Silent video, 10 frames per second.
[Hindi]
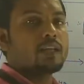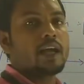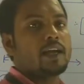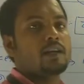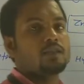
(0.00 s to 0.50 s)
क्या
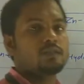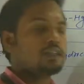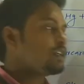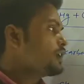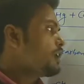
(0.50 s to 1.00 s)

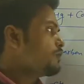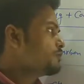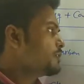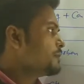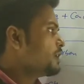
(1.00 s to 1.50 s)
हाइड्रोजन और
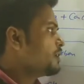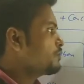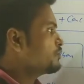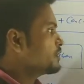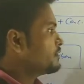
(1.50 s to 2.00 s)
उसके
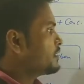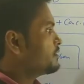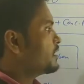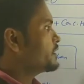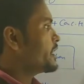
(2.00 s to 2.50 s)
और उसके साथ
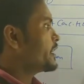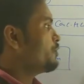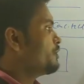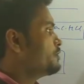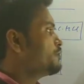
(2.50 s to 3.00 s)
साथ क्या के
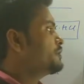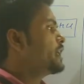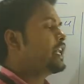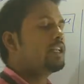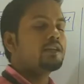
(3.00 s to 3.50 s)
ओ एच और
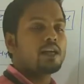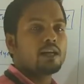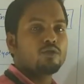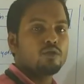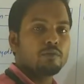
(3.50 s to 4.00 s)
इथाइलिन
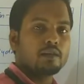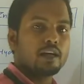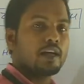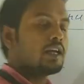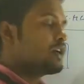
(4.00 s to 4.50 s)
ग्लाइकोल मिल
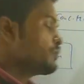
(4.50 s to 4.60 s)
जाए